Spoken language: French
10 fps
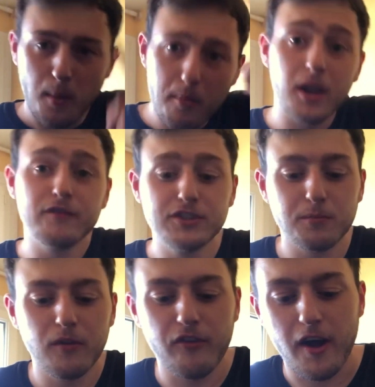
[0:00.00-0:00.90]
Bah la vie, je
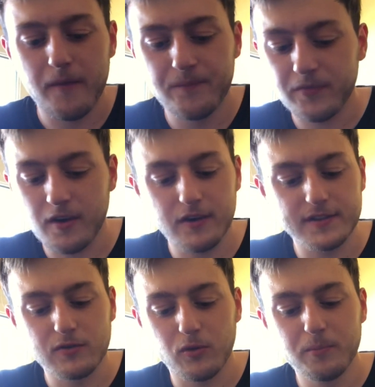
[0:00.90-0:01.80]
peux le faire. Ah,
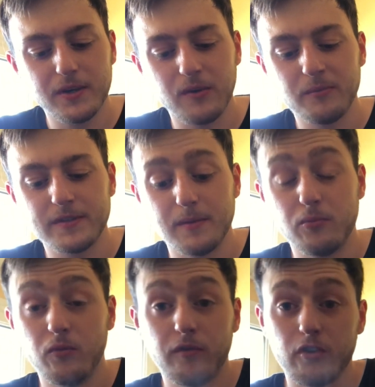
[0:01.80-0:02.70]
c'est trop piquant, mais c'est
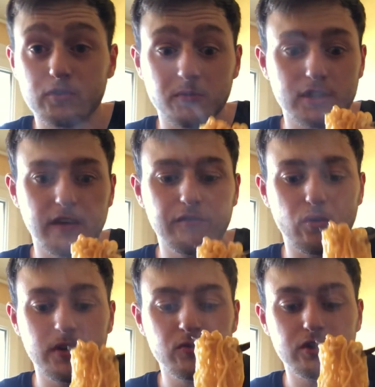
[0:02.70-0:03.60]
bon. Franchement, je kiffe
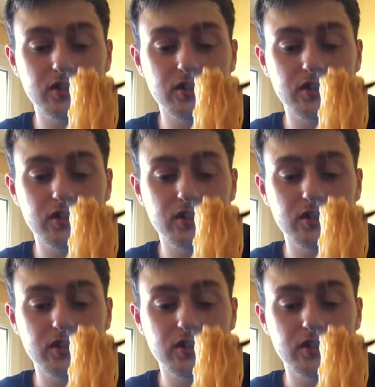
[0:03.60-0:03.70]
trop les nouilles